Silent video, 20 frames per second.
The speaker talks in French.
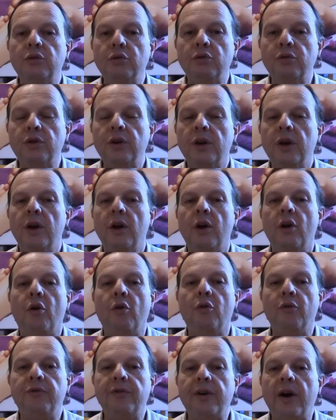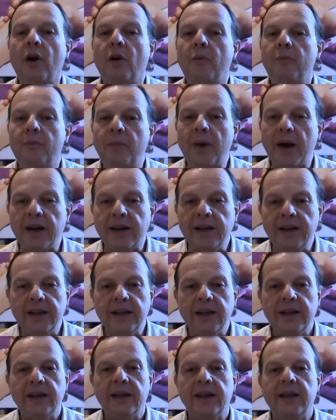Donc on va en parler
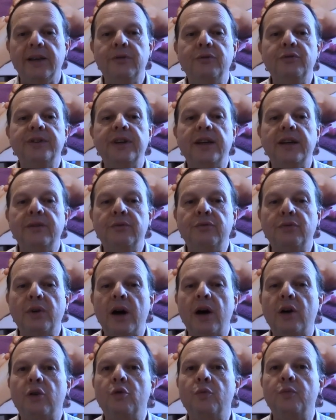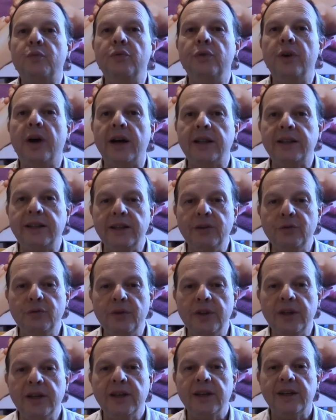et vous allez voir qu'on peut
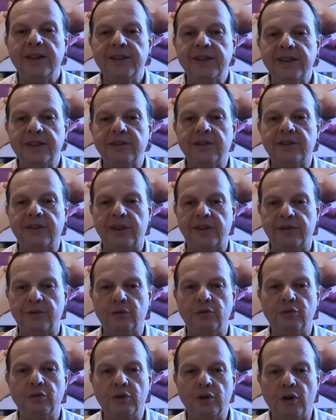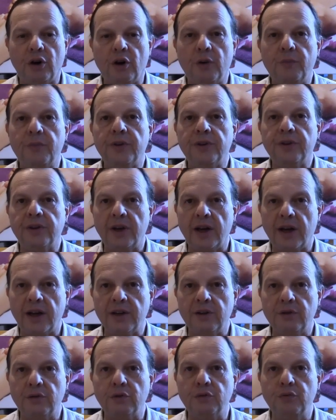atténuer cette sensation de crampe dans la
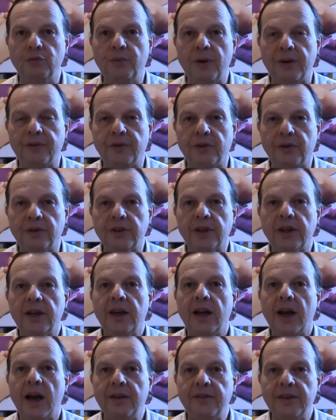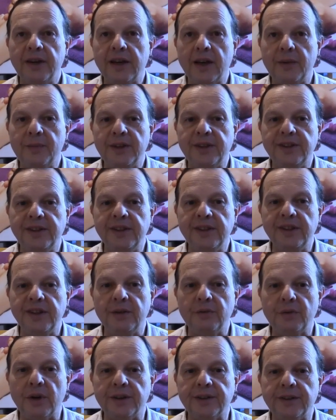région du bas-ventre avec la médecine
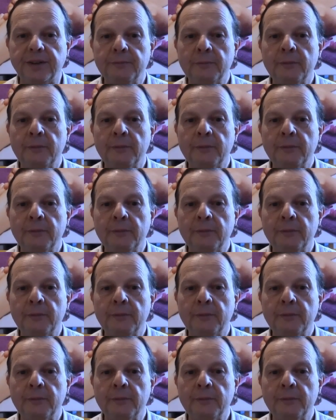chinoise.